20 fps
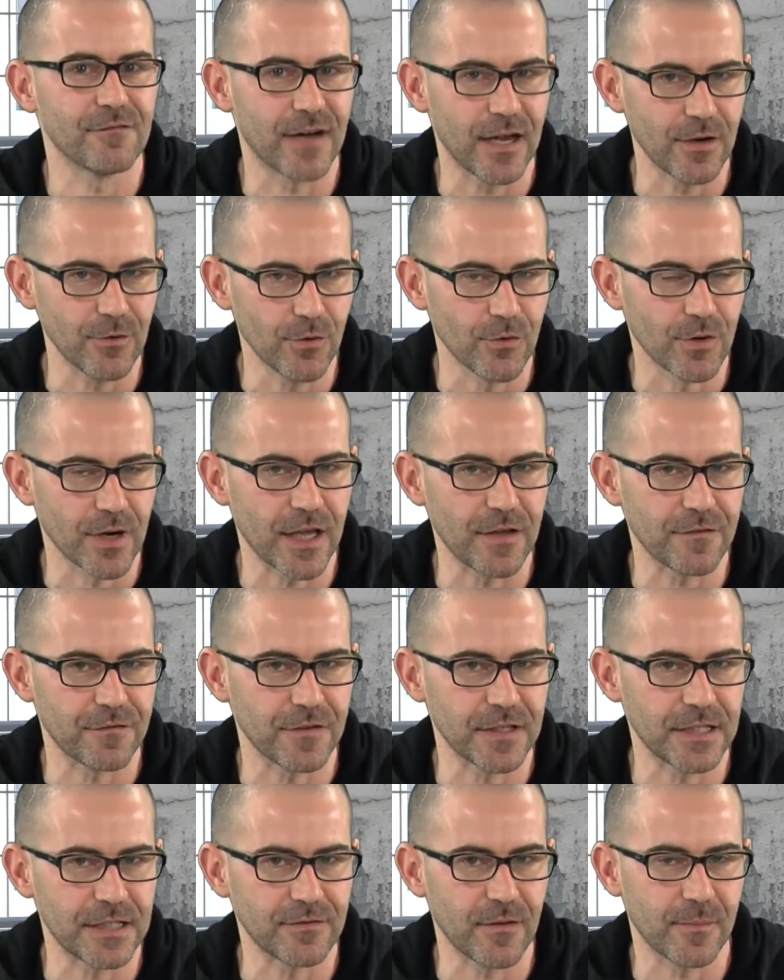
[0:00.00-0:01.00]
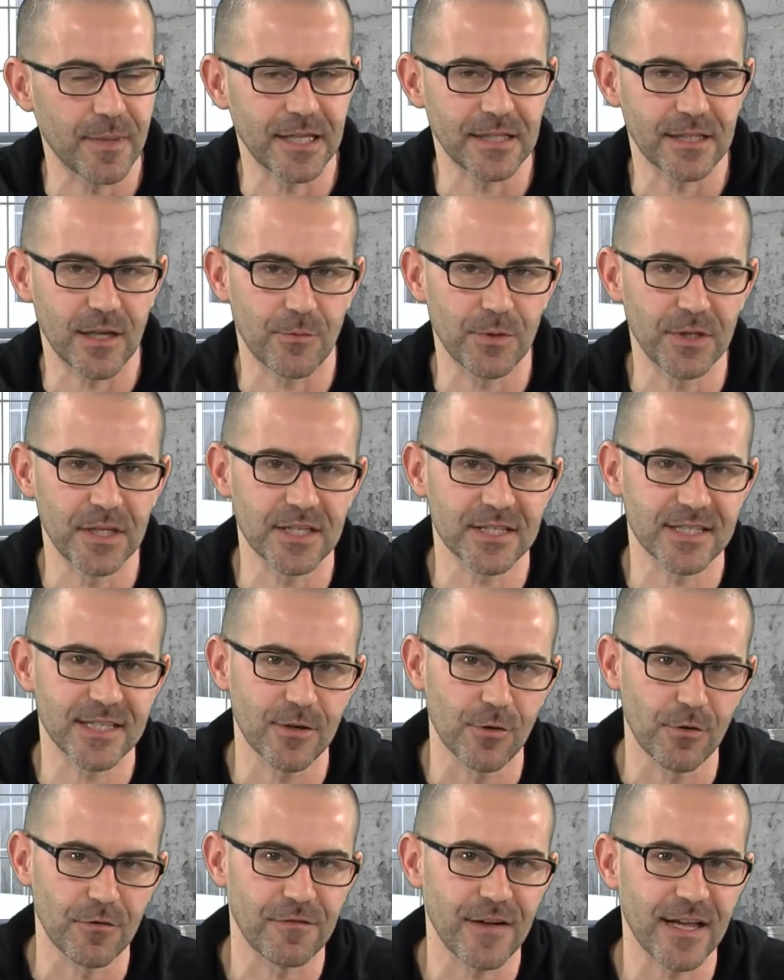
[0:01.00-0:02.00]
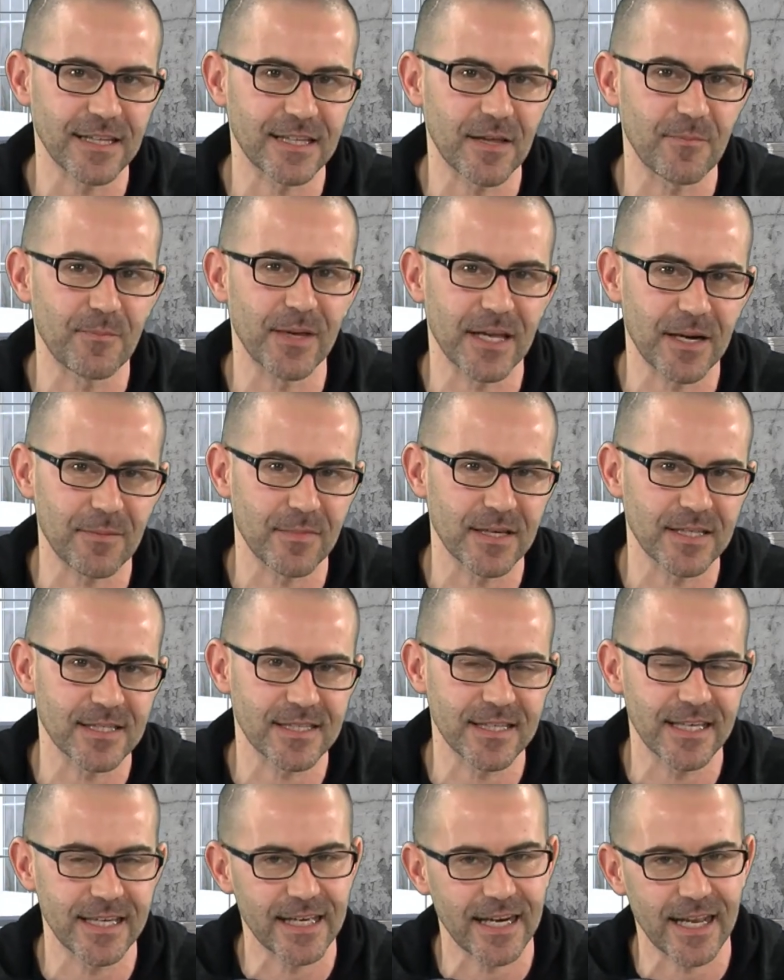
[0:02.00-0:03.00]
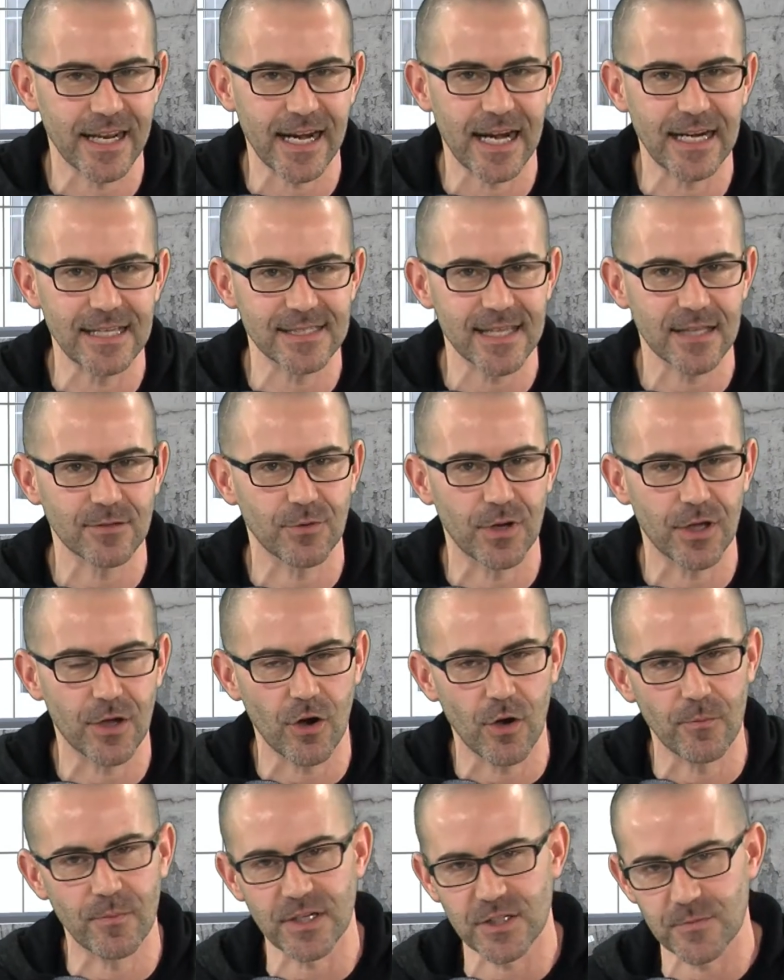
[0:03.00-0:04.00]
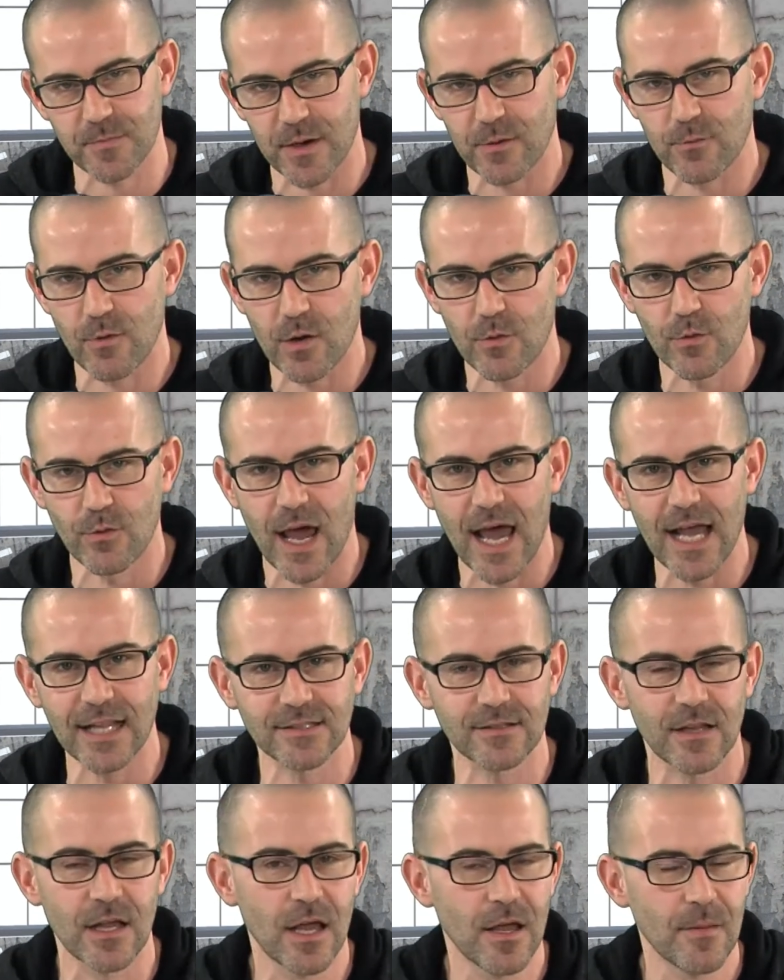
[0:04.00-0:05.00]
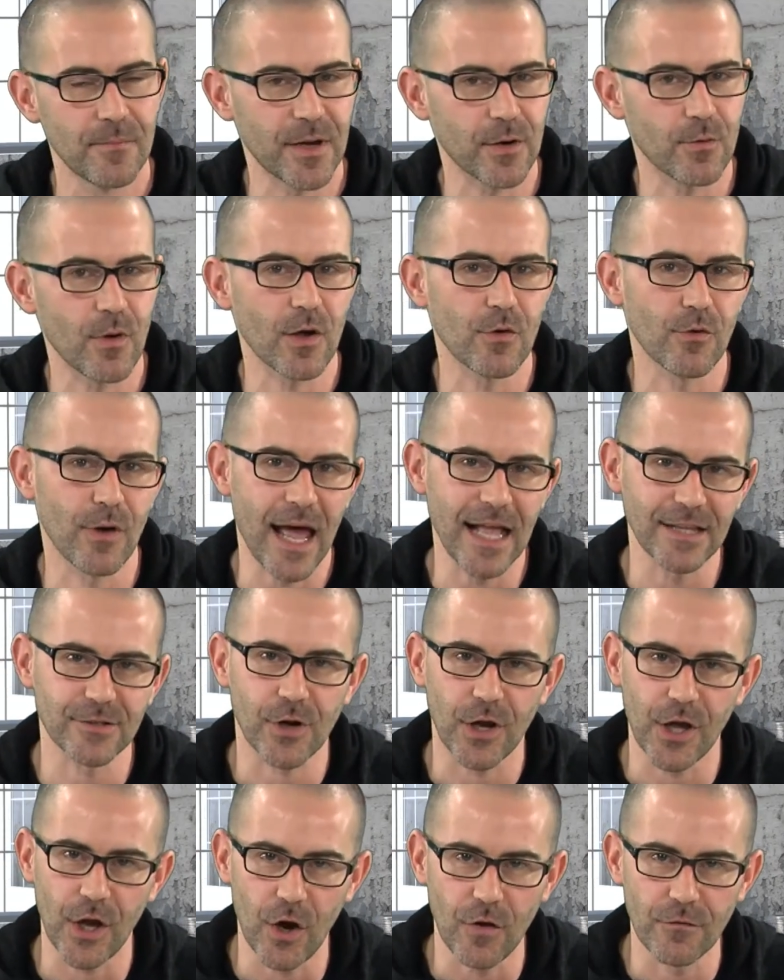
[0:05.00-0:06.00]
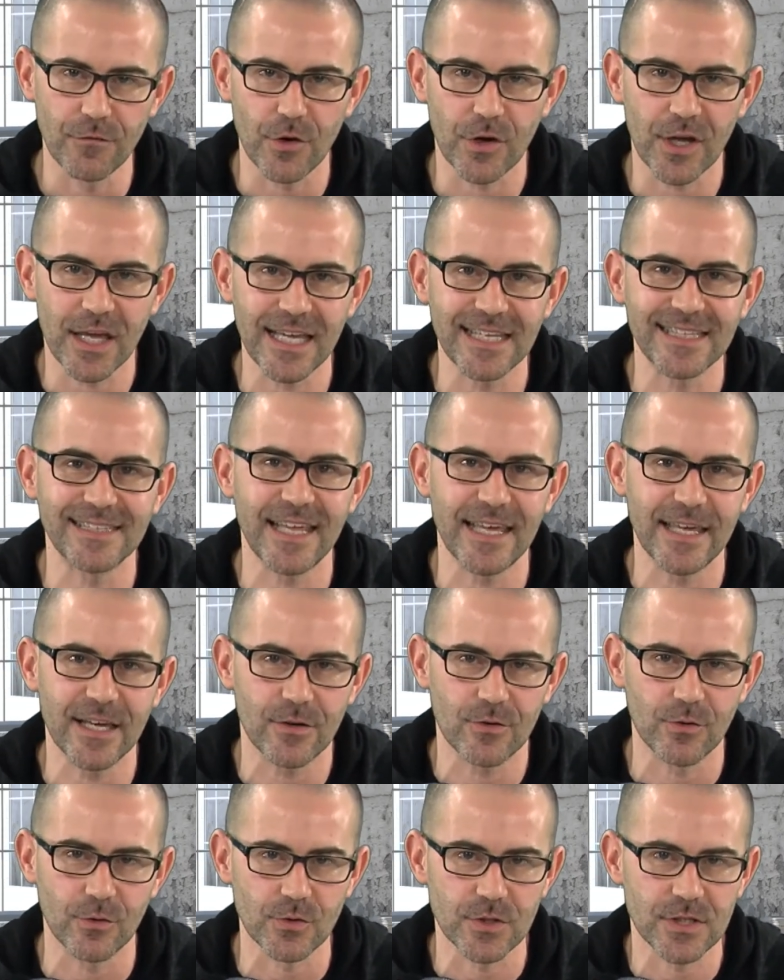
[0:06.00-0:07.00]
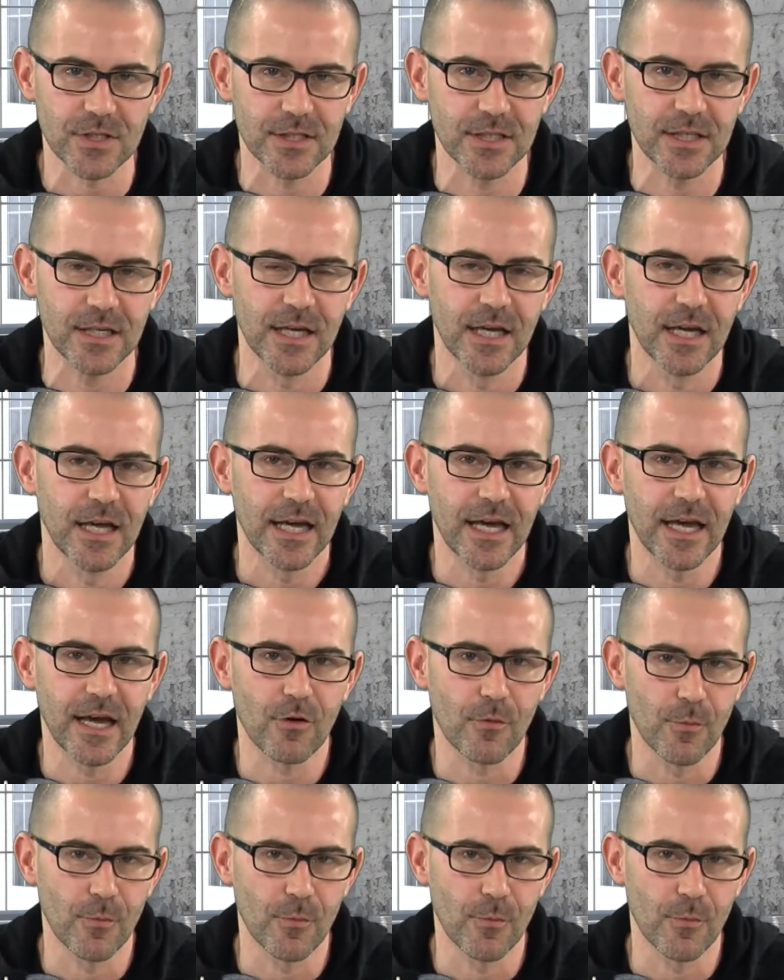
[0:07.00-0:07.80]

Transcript: valore effettivamente, quindi se lo fate per mestiere, realizzate un e-commerce per, per, qualcun altro, è ovvio che dei costi eh,